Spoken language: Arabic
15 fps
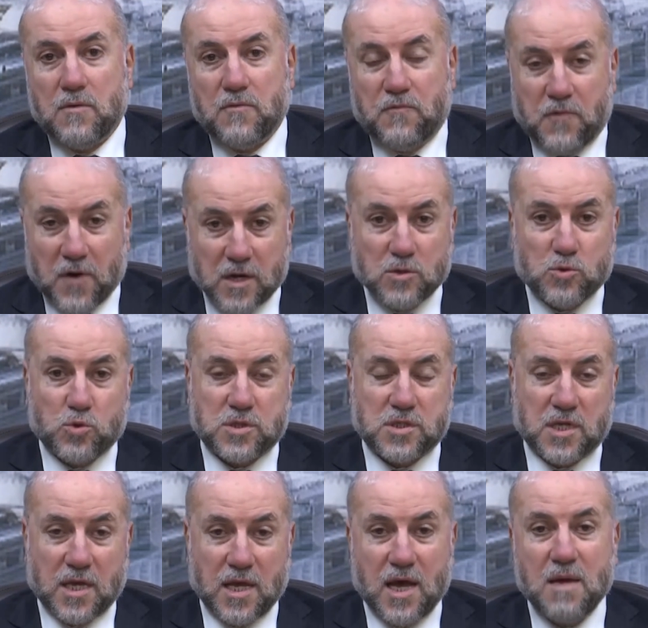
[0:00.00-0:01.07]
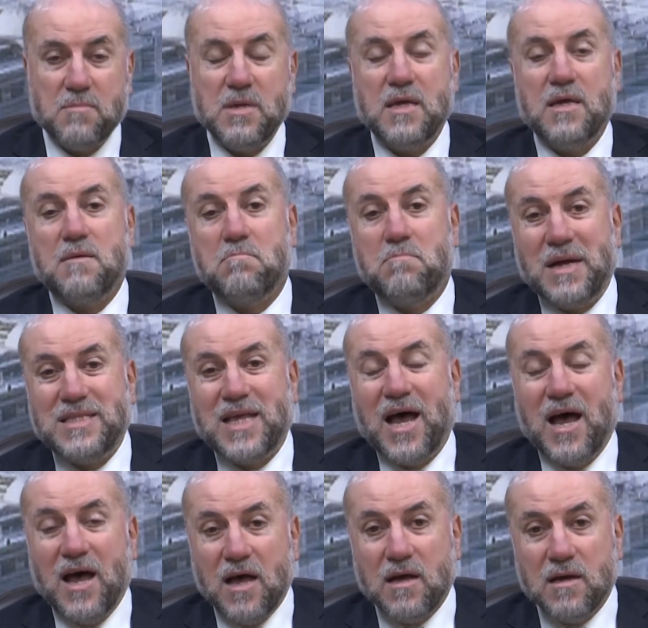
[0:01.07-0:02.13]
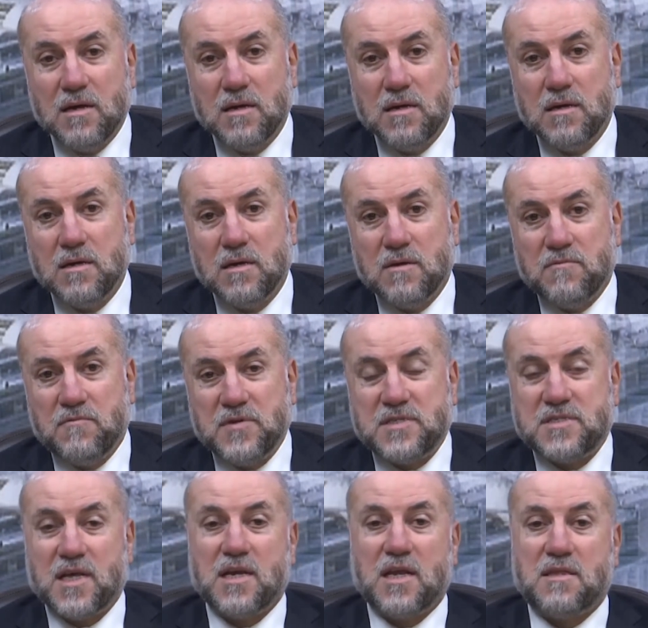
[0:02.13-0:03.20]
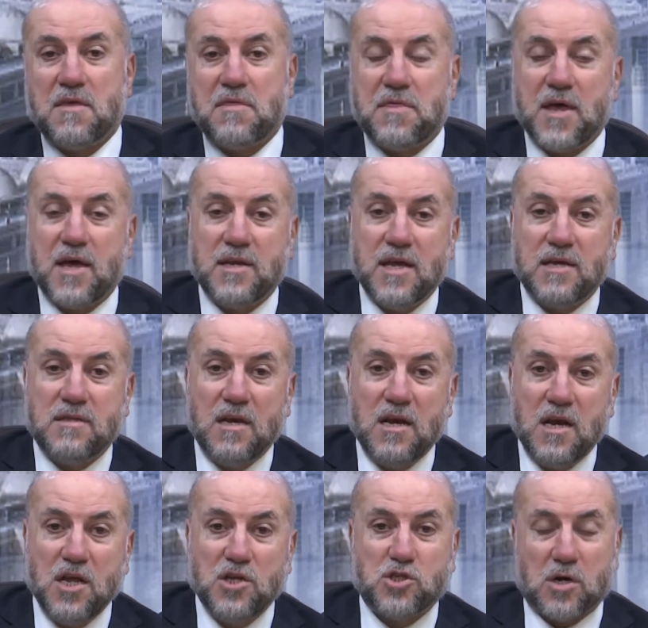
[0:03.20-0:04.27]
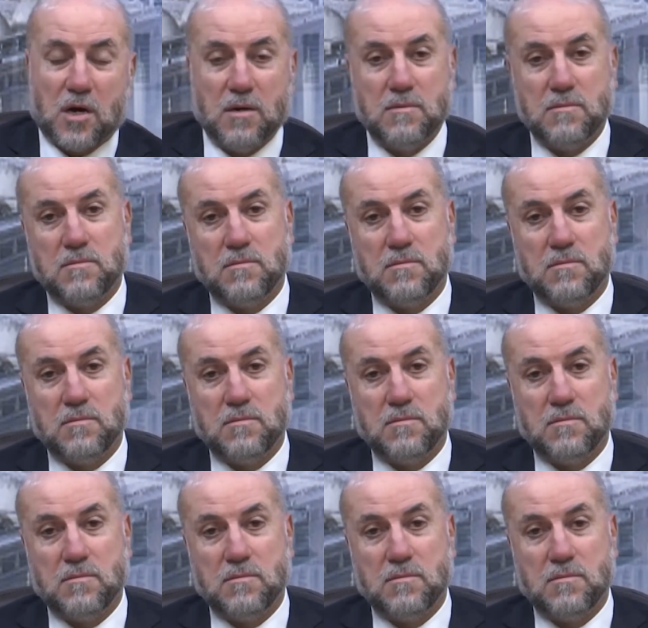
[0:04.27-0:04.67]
فرض الصيام بدأ في السنة الثانية للهجرة